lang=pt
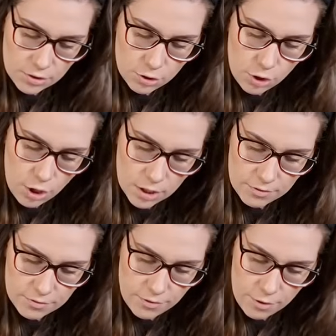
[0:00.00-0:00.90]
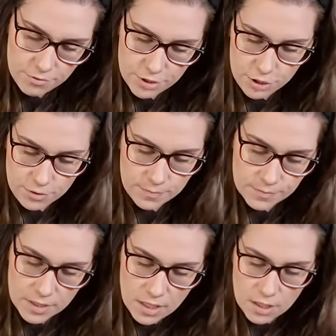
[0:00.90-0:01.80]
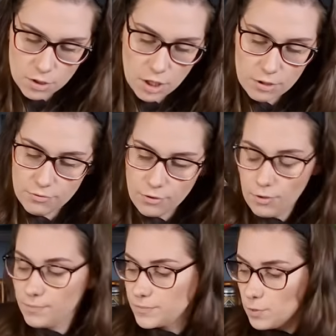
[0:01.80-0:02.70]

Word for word: todo envolvidinho. Agora eu vou